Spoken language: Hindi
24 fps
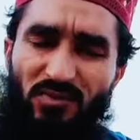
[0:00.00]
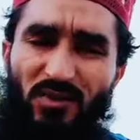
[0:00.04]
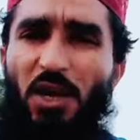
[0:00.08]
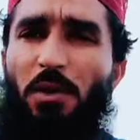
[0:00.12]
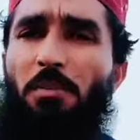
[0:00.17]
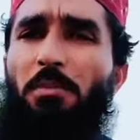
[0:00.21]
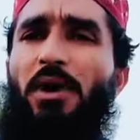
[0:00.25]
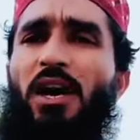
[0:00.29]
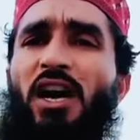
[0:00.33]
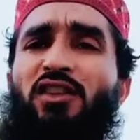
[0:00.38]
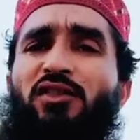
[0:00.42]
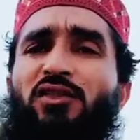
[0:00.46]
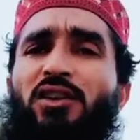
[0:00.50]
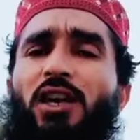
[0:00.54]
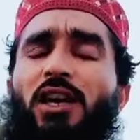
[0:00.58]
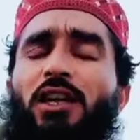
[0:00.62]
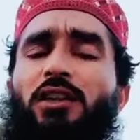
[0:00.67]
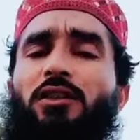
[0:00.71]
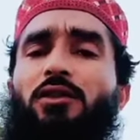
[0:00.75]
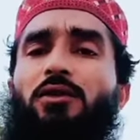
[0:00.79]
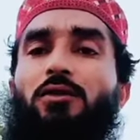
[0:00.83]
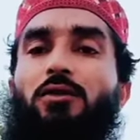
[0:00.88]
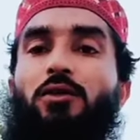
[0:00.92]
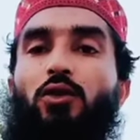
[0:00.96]
बाज़ का
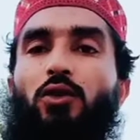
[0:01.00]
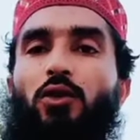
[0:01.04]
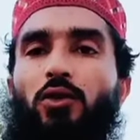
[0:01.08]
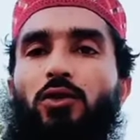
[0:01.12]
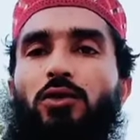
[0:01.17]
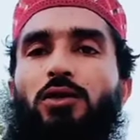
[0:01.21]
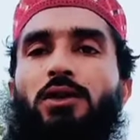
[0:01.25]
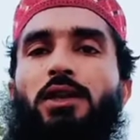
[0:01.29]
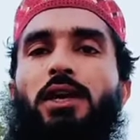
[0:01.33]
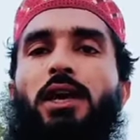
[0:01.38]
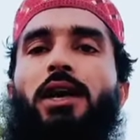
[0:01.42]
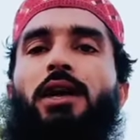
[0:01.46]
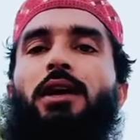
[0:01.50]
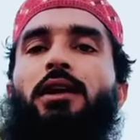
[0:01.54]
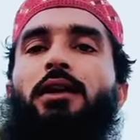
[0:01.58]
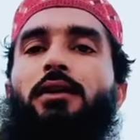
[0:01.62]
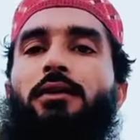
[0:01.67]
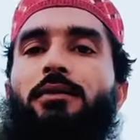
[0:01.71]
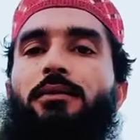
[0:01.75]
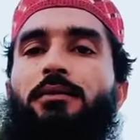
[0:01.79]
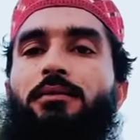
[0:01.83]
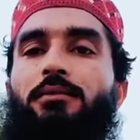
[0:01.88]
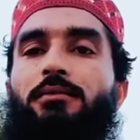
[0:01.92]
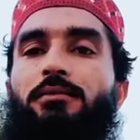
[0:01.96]
होता है
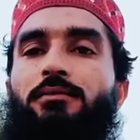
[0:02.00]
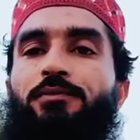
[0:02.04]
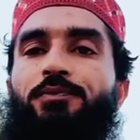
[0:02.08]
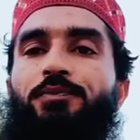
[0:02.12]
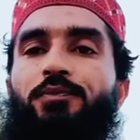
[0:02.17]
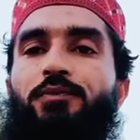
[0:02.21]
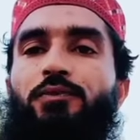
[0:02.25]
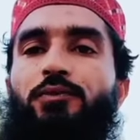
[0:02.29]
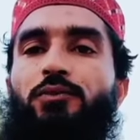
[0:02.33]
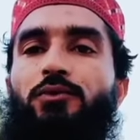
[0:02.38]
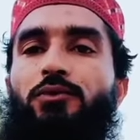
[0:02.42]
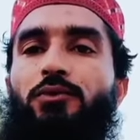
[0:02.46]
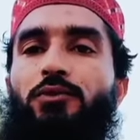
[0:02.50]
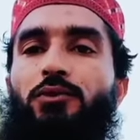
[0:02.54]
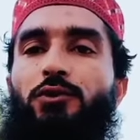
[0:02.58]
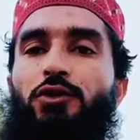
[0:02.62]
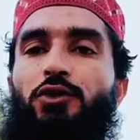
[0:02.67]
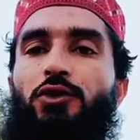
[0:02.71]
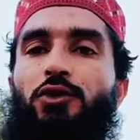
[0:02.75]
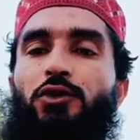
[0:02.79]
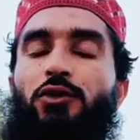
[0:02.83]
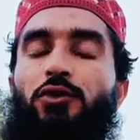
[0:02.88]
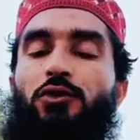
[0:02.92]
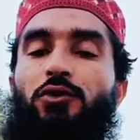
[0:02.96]

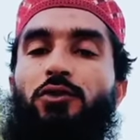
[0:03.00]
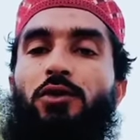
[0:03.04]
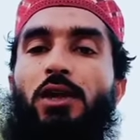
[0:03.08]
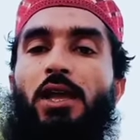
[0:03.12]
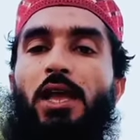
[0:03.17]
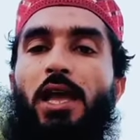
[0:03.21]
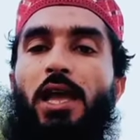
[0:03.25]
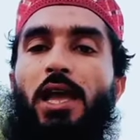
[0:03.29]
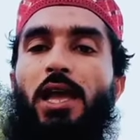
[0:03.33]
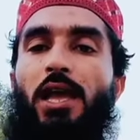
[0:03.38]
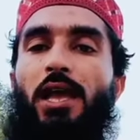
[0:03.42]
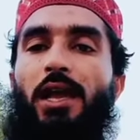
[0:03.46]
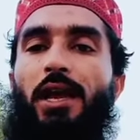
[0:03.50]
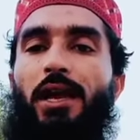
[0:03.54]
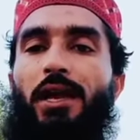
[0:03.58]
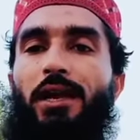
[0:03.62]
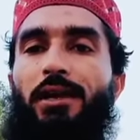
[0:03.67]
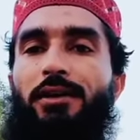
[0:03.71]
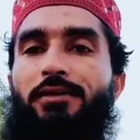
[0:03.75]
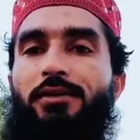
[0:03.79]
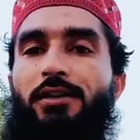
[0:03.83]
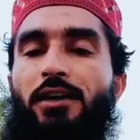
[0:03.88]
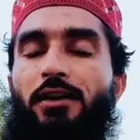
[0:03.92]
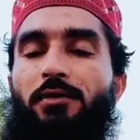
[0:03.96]
जो
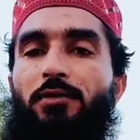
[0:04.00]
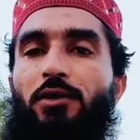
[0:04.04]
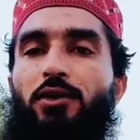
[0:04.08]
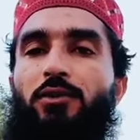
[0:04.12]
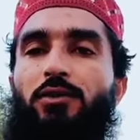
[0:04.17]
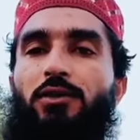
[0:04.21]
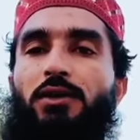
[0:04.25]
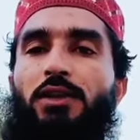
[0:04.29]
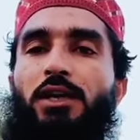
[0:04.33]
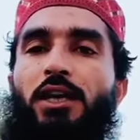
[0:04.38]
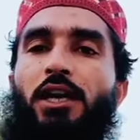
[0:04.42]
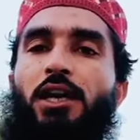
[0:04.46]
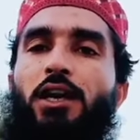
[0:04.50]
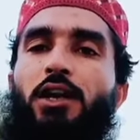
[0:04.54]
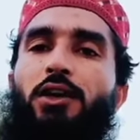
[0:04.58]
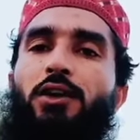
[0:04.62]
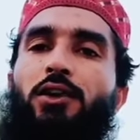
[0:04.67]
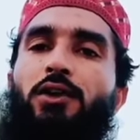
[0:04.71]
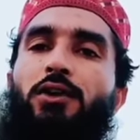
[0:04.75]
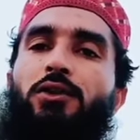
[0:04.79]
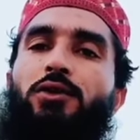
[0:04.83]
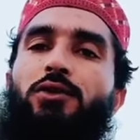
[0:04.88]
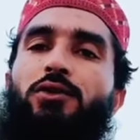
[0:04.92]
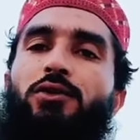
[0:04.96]
ऐसा अमल होता है
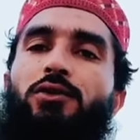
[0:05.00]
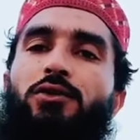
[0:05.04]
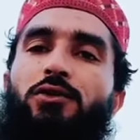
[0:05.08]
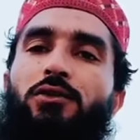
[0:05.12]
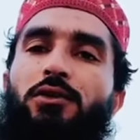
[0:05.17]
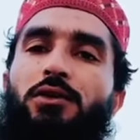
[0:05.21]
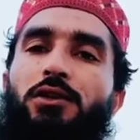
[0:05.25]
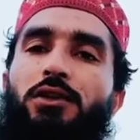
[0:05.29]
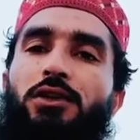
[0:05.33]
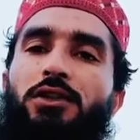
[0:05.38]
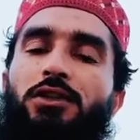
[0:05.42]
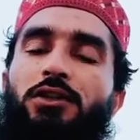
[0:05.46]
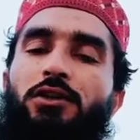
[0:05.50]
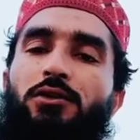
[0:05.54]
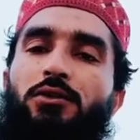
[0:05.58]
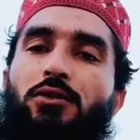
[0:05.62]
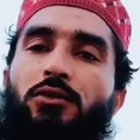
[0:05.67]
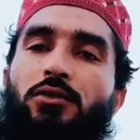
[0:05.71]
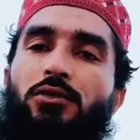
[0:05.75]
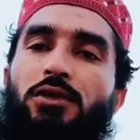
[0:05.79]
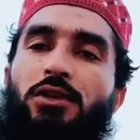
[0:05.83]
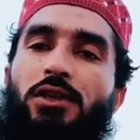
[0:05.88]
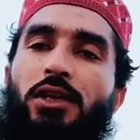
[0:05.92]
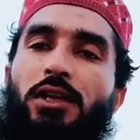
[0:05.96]
जो किसी
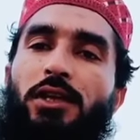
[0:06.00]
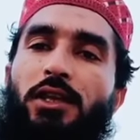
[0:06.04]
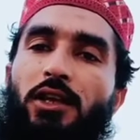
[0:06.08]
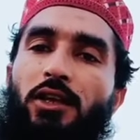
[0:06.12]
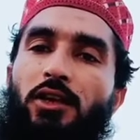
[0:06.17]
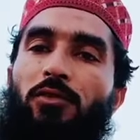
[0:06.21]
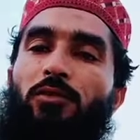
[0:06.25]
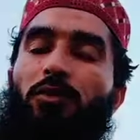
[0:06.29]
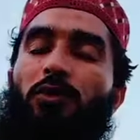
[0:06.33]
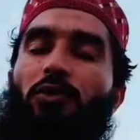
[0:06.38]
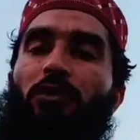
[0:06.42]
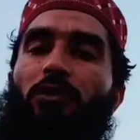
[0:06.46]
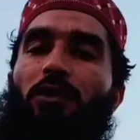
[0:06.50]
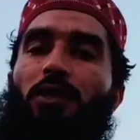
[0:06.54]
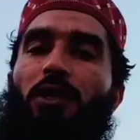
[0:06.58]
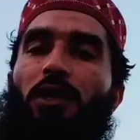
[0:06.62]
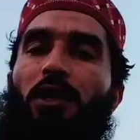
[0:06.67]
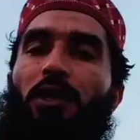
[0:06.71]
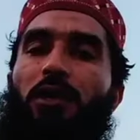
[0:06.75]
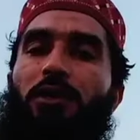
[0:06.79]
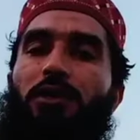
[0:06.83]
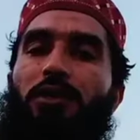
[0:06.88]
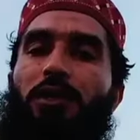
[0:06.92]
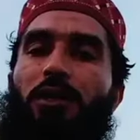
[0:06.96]
दोस्त का नहीं भी होता
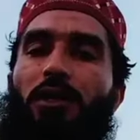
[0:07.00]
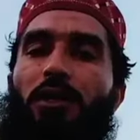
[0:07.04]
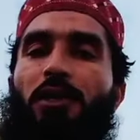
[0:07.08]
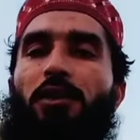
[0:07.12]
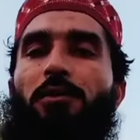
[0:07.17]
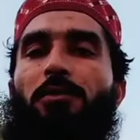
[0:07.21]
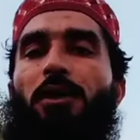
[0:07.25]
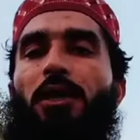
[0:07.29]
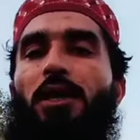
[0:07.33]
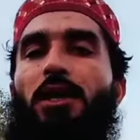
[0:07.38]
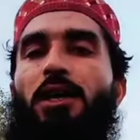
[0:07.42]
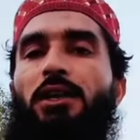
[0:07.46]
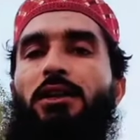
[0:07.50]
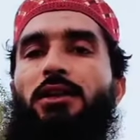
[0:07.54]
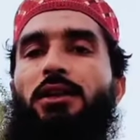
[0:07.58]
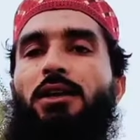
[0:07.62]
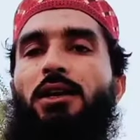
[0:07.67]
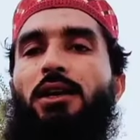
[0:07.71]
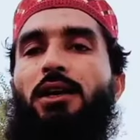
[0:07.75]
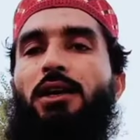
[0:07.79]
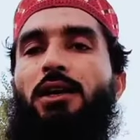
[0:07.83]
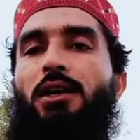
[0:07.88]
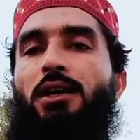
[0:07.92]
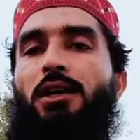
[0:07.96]
ये नहीं मैं कहता
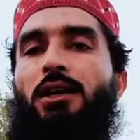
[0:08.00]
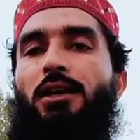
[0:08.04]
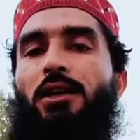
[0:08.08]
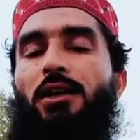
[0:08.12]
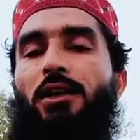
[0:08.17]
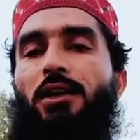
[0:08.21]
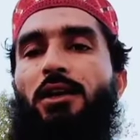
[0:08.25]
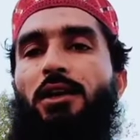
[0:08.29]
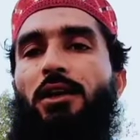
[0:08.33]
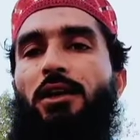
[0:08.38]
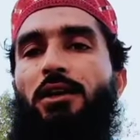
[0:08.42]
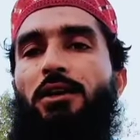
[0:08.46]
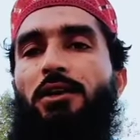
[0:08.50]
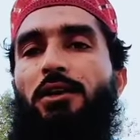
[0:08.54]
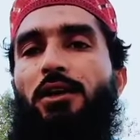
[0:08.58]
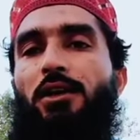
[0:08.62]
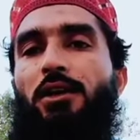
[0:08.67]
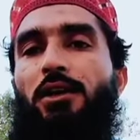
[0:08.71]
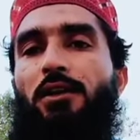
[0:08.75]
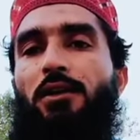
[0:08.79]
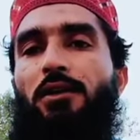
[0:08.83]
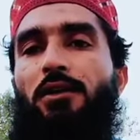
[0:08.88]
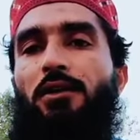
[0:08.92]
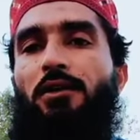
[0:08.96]
कि
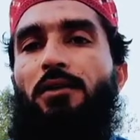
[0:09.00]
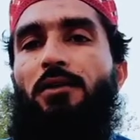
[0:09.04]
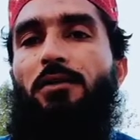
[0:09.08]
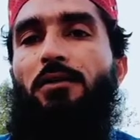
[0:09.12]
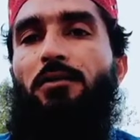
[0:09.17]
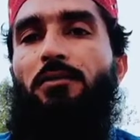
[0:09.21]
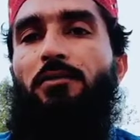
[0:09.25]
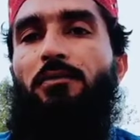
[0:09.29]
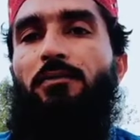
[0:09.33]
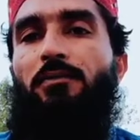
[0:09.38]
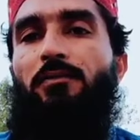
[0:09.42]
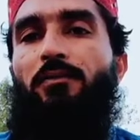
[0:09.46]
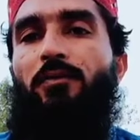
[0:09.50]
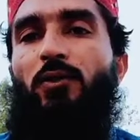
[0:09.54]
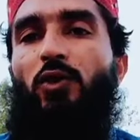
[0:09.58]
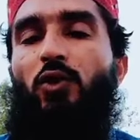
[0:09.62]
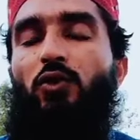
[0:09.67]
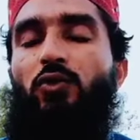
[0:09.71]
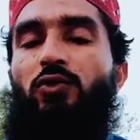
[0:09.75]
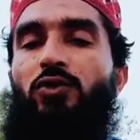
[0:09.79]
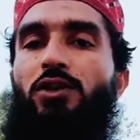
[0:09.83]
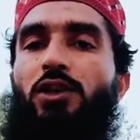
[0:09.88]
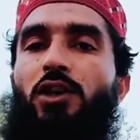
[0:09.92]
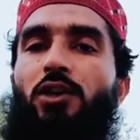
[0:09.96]
ये
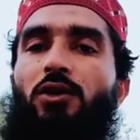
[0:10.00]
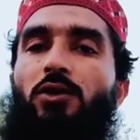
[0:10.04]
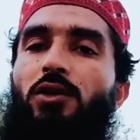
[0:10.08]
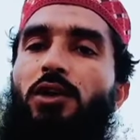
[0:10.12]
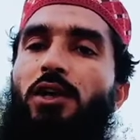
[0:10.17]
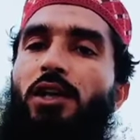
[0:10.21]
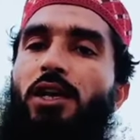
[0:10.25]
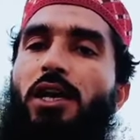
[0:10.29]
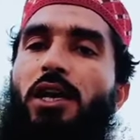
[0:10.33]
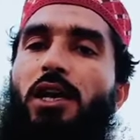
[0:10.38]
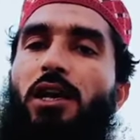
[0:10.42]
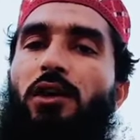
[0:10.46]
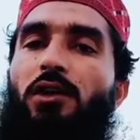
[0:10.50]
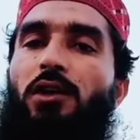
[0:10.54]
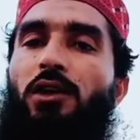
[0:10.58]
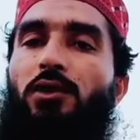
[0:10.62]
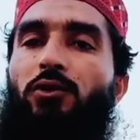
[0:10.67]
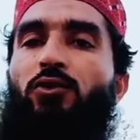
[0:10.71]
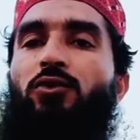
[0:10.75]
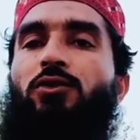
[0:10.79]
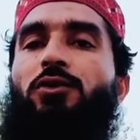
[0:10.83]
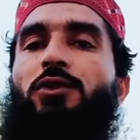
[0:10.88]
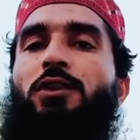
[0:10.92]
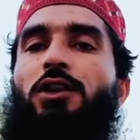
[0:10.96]
उसका हो गया
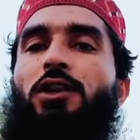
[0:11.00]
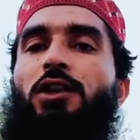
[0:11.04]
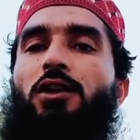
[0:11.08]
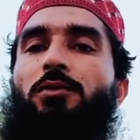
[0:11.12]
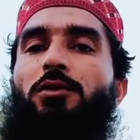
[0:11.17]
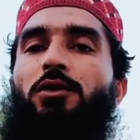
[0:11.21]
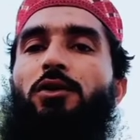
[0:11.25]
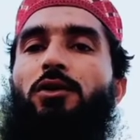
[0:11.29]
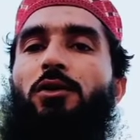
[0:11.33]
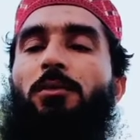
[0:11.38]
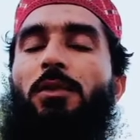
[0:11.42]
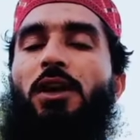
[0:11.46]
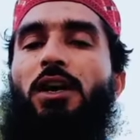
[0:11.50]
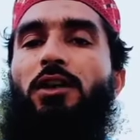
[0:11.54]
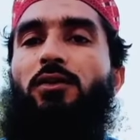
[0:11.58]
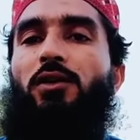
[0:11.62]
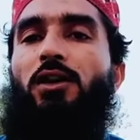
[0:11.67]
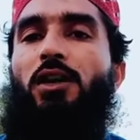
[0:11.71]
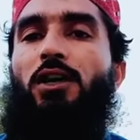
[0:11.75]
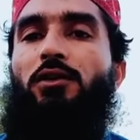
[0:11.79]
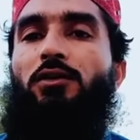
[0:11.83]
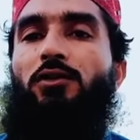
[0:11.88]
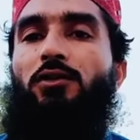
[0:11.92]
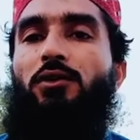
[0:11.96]
दूसरे का भी बाद का
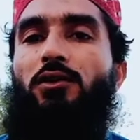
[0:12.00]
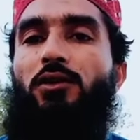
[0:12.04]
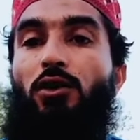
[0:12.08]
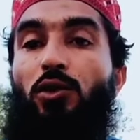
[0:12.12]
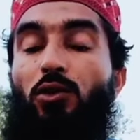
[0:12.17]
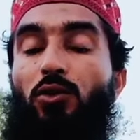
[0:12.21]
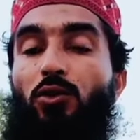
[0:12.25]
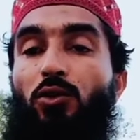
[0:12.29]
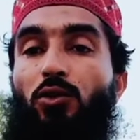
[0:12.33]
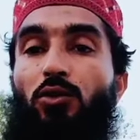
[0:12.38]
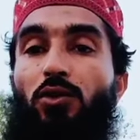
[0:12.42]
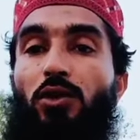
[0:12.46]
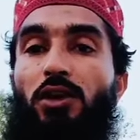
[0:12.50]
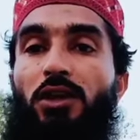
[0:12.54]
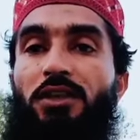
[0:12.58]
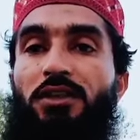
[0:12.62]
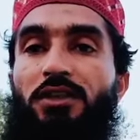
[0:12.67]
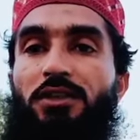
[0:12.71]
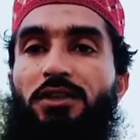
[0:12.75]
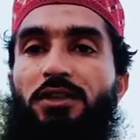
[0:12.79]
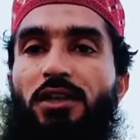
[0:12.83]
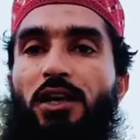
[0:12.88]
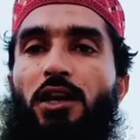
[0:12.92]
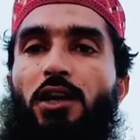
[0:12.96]
लोगों के
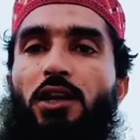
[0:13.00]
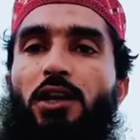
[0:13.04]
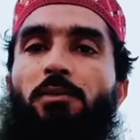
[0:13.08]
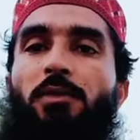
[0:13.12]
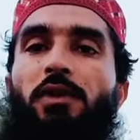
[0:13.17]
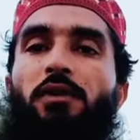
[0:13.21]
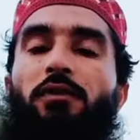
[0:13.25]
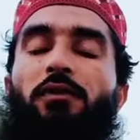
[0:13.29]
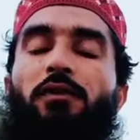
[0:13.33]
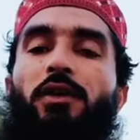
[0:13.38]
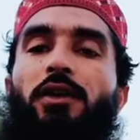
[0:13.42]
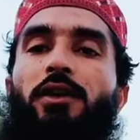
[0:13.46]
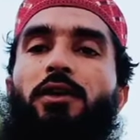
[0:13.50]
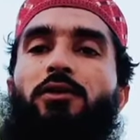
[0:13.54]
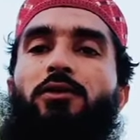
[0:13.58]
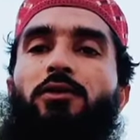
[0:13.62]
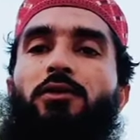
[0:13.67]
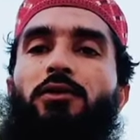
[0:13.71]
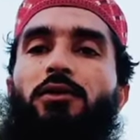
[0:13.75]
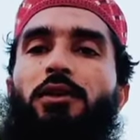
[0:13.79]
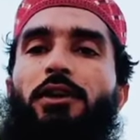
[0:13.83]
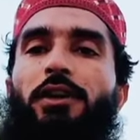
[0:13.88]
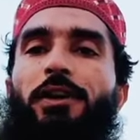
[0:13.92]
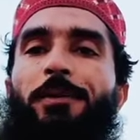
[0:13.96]
सितारे में फ़र्क
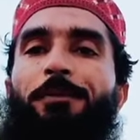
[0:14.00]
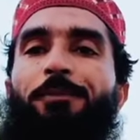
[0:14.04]
होता है